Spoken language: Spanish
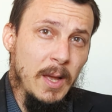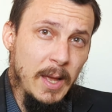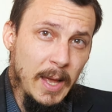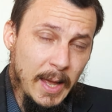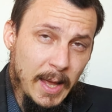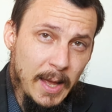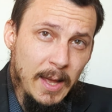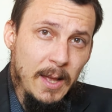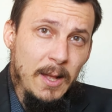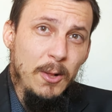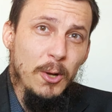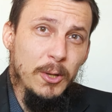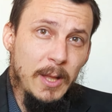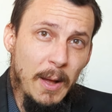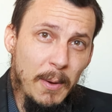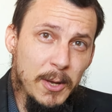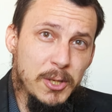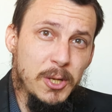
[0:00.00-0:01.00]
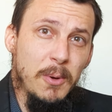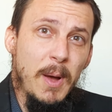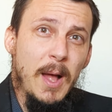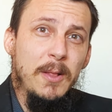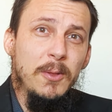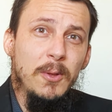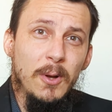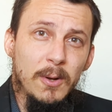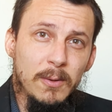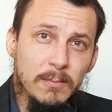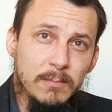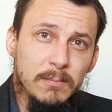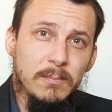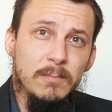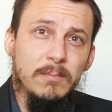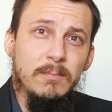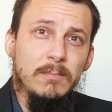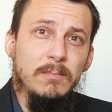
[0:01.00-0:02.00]
que lo estaba llevando
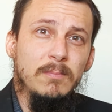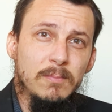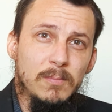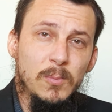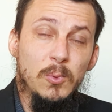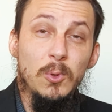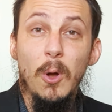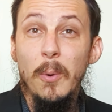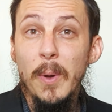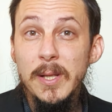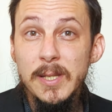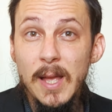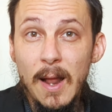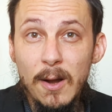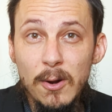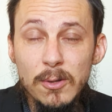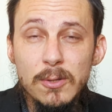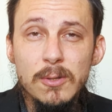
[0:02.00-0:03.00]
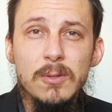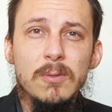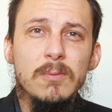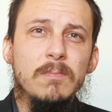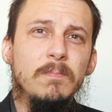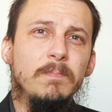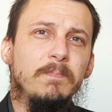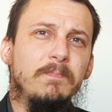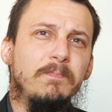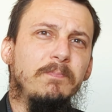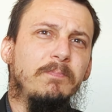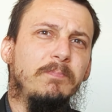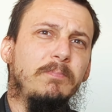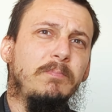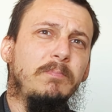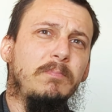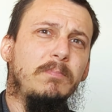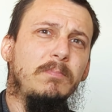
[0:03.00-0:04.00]
unos becerros
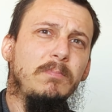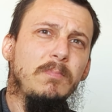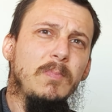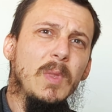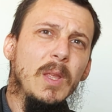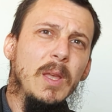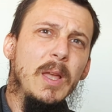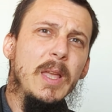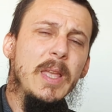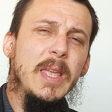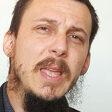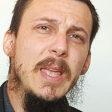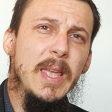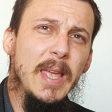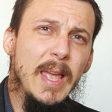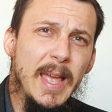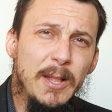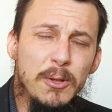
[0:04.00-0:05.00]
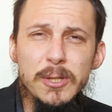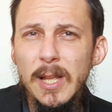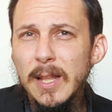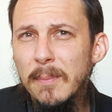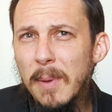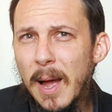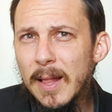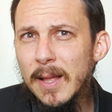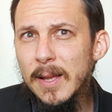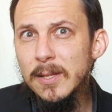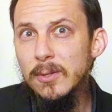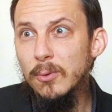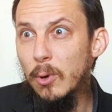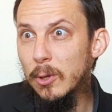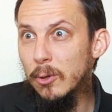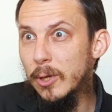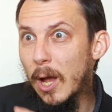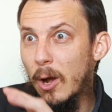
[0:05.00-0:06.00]
y estos animales,
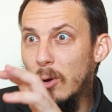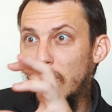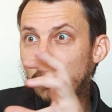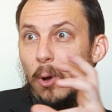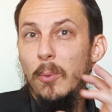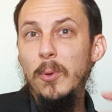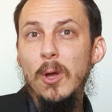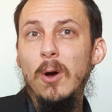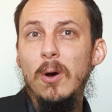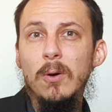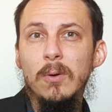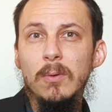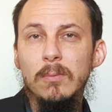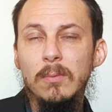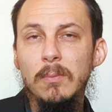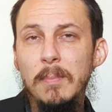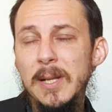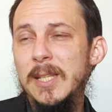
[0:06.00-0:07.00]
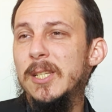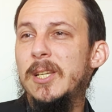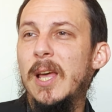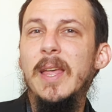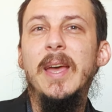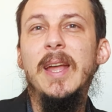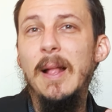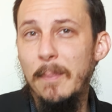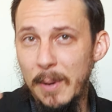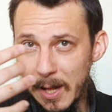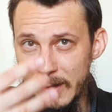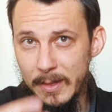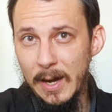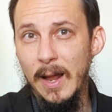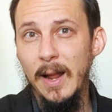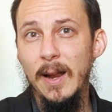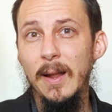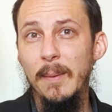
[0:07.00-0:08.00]
cuando Jacob los vio, más allá de que era para
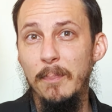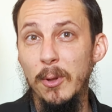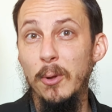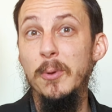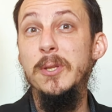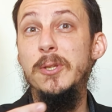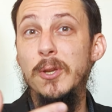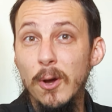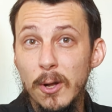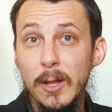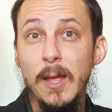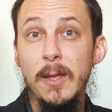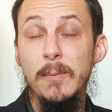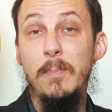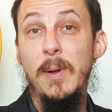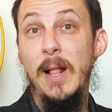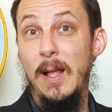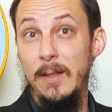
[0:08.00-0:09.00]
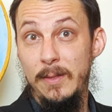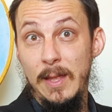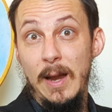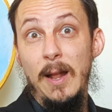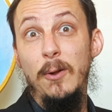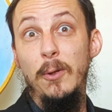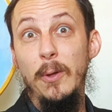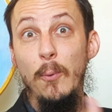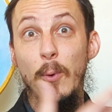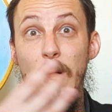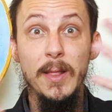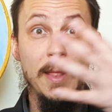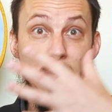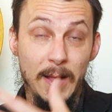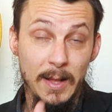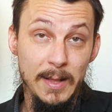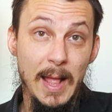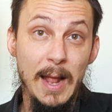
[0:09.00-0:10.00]
traerle provisiones, para traerlo de
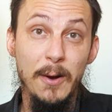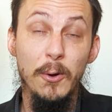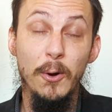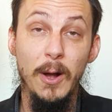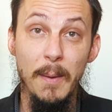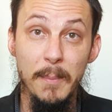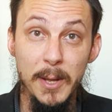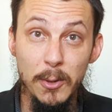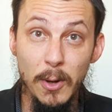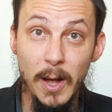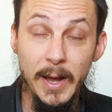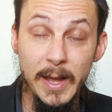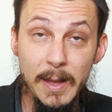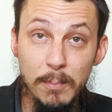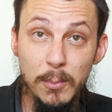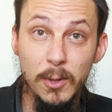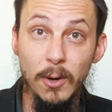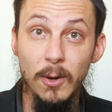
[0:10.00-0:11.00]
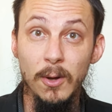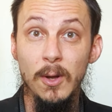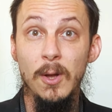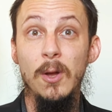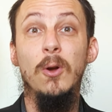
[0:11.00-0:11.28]
vuelta y largo camino a Egipto,